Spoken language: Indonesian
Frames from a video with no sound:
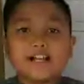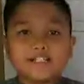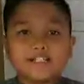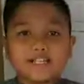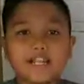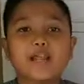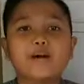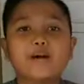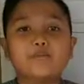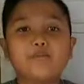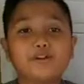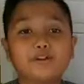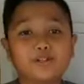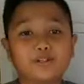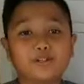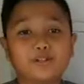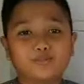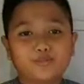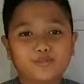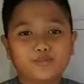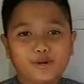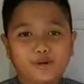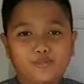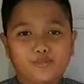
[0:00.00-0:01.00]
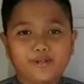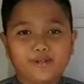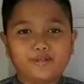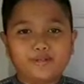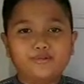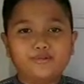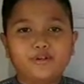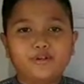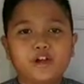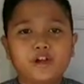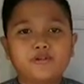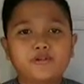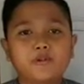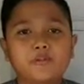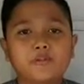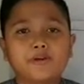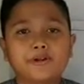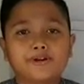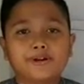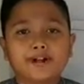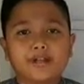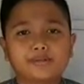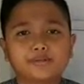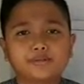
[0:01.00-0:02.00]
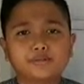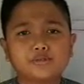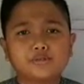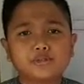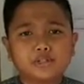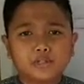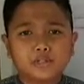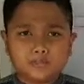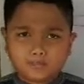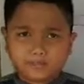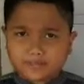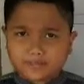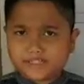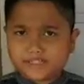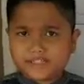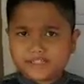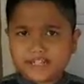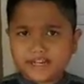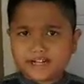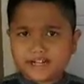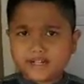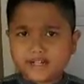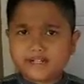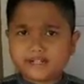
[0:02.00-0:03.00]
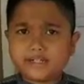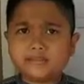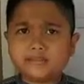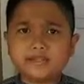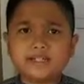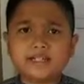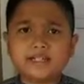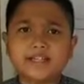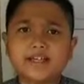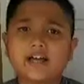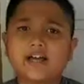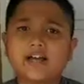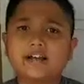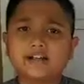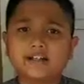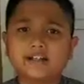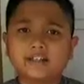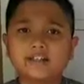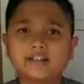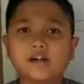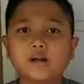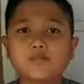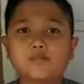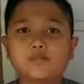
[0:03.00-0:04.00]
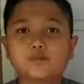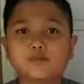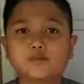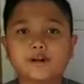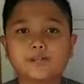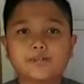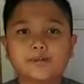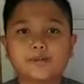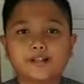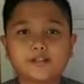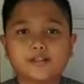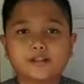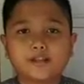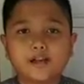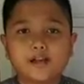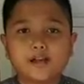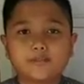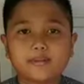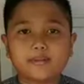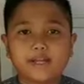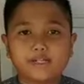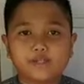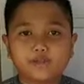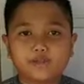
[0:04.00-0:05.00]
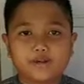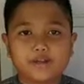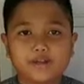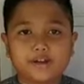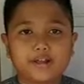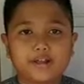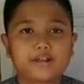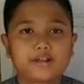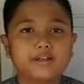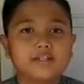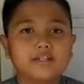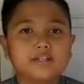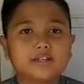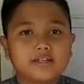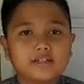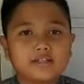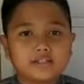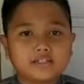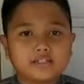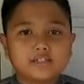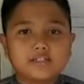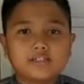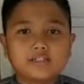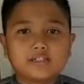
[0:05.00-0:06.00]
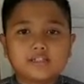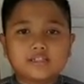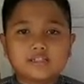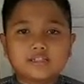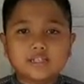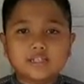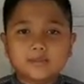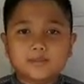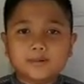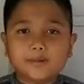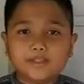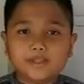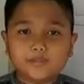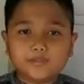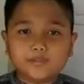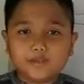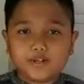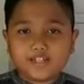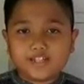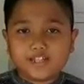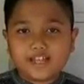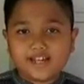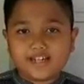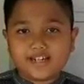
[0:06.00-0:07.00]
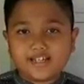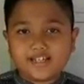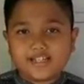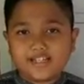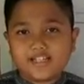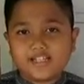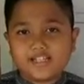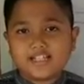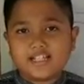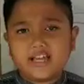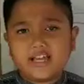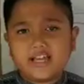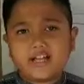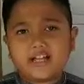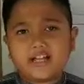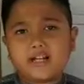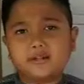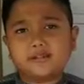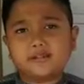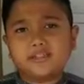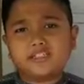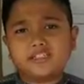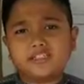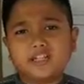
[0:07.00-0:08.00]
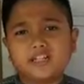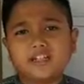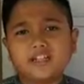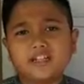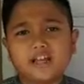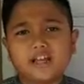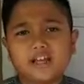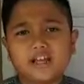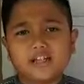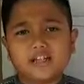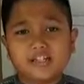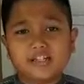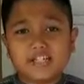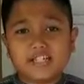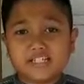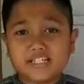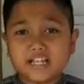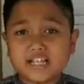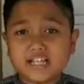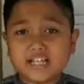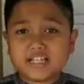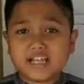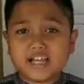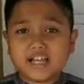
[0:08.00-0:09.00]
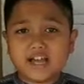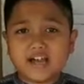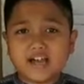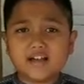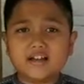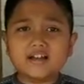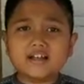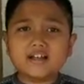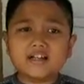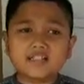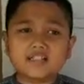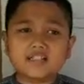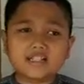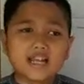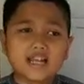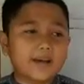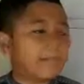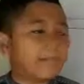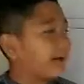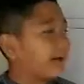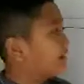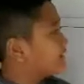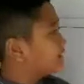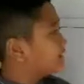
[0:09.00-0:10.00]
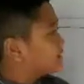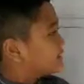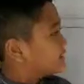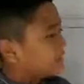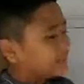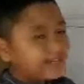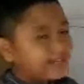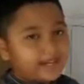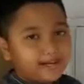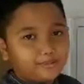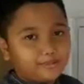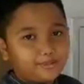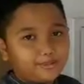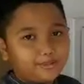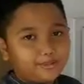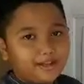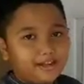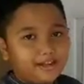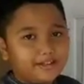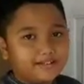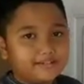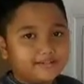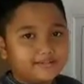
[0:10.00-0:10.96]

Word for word: Assalamualaikum warahmatullahi wabarakatuh. Perkenalkan nama saya Arnendra Putra Pratina Mayuswara. Di pertemuan kali ini saya akan menceritakan kisah saya selama di dalam rumah.